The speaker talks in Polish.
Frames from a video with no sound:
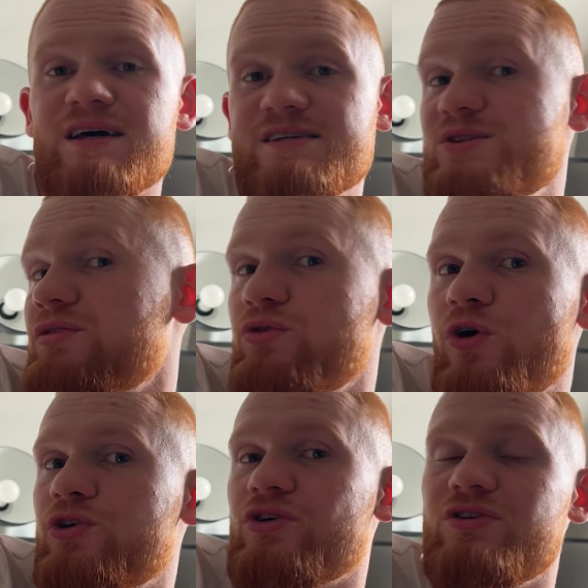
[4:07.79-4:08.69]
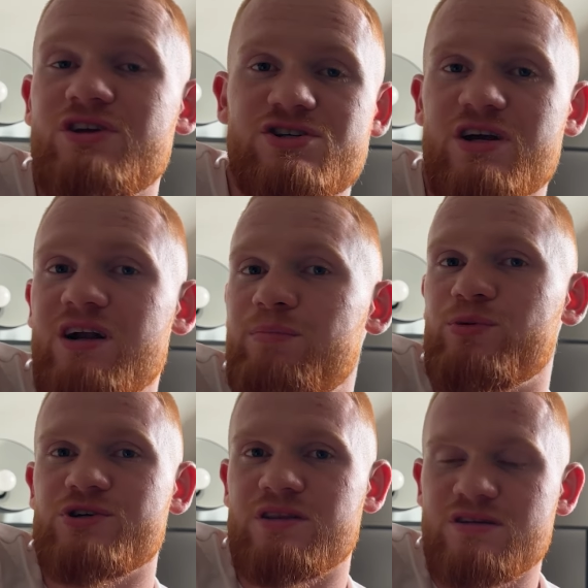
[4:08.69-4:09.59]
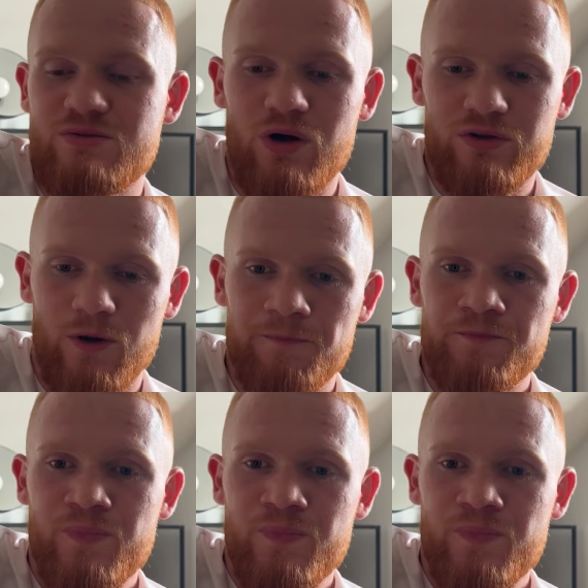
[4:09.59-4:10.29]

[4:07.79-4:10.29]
Znowu Orton nie sięga po żadne złoto.